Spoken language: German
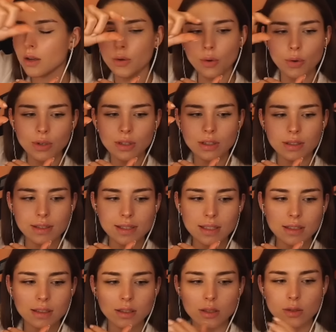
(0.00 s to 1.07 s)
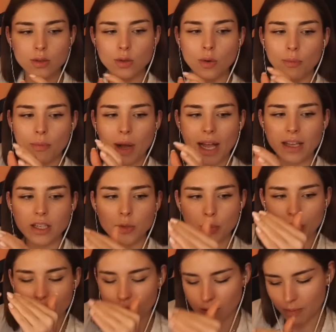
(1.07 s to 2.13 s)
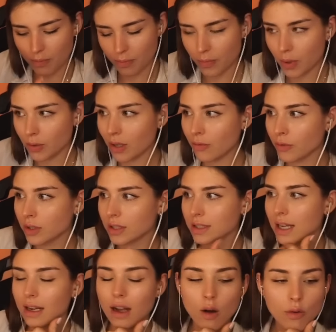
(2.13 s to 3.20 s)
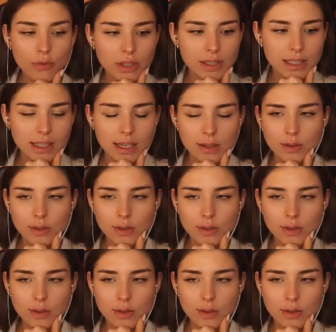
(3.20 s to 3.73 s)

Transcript: Gründe sind zum Beispiel und dann wurden die Sachen aufgezählt.